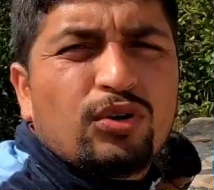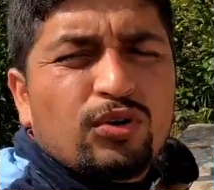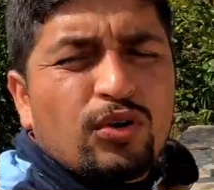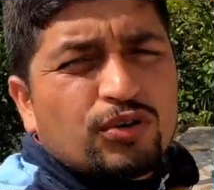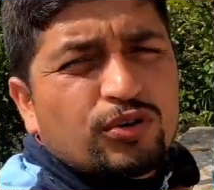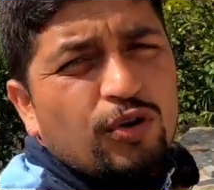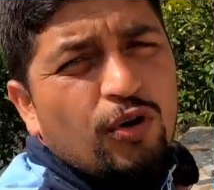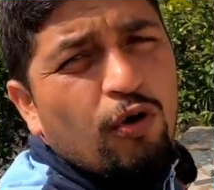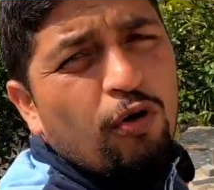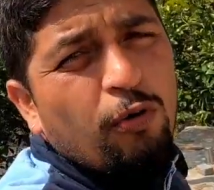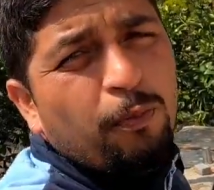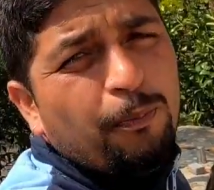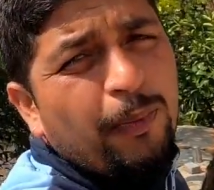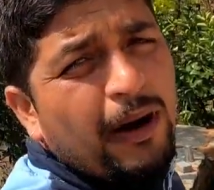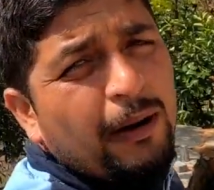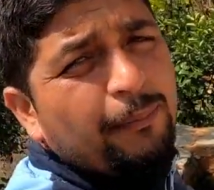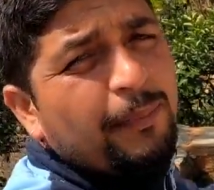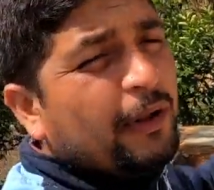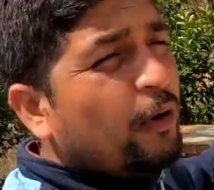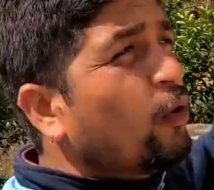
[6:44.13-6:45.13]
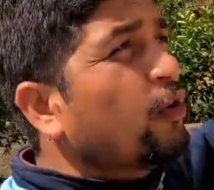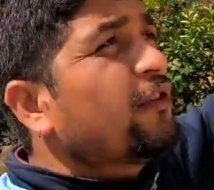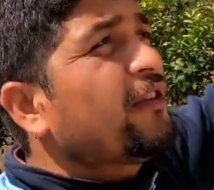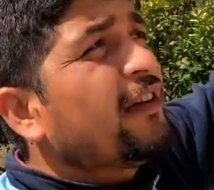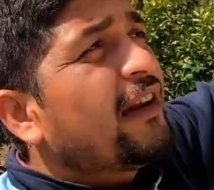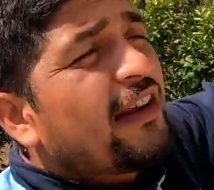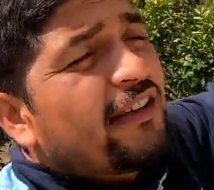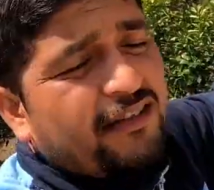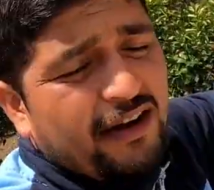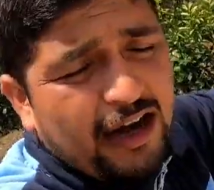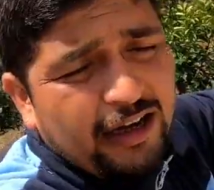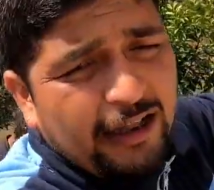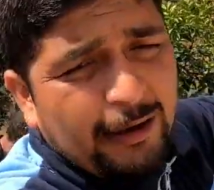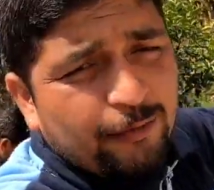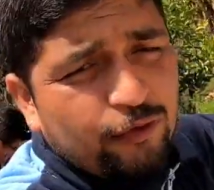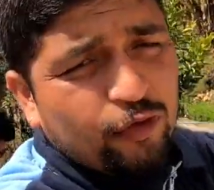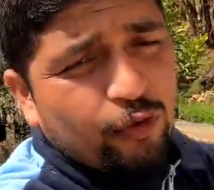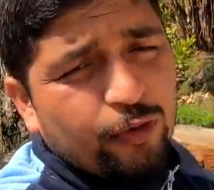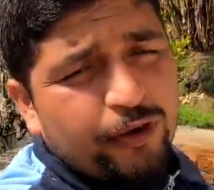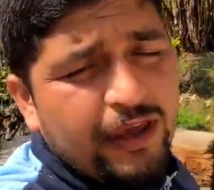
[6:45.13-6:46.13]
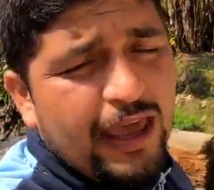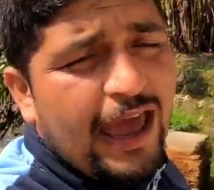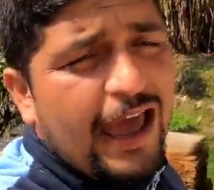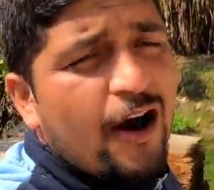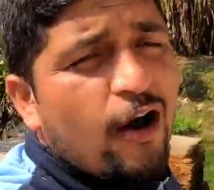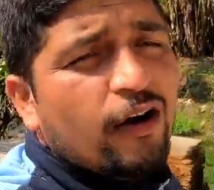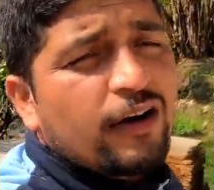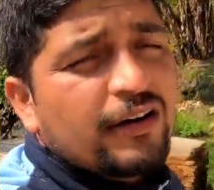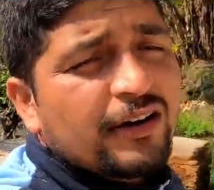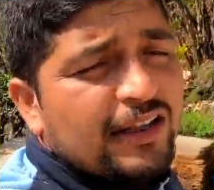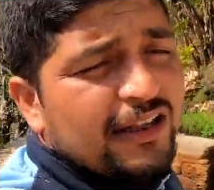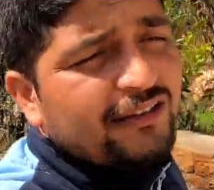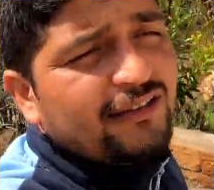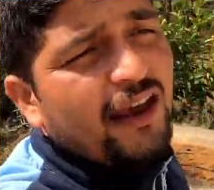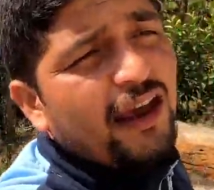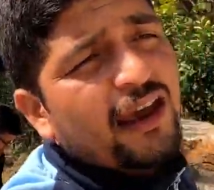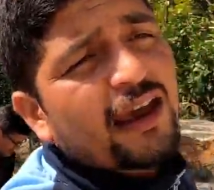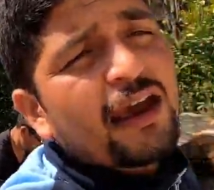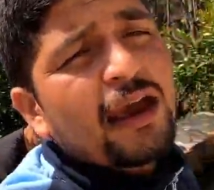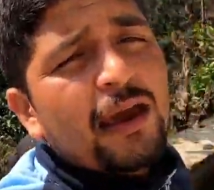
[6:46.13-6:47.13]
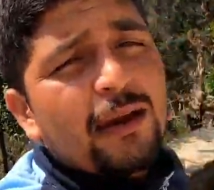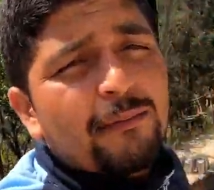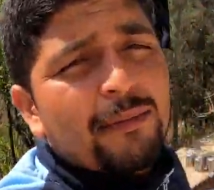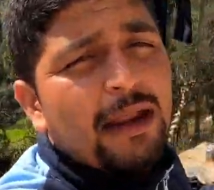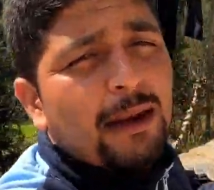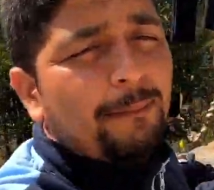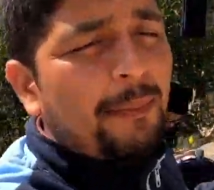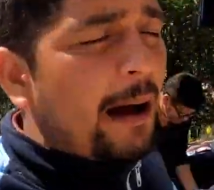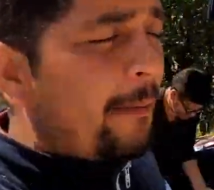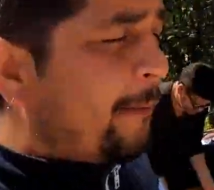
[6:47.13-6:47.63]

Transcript: तो दोस्तों ऊपर विनोद जी ने स्टार्टअप शुरू किया है और नीचे मेरे